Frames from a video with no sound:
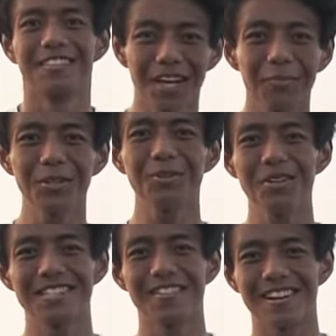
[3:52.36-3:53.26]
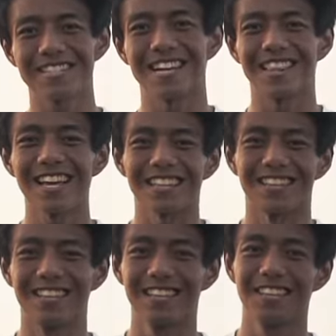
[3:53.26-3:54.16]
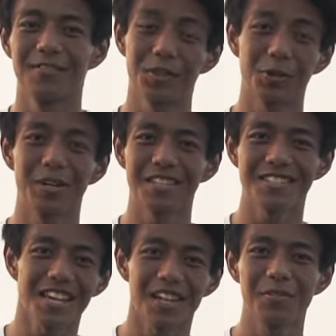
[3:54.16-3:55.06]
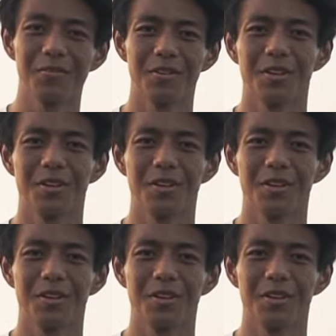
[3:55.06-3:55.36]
Number two is direct sunlight. For the word itself,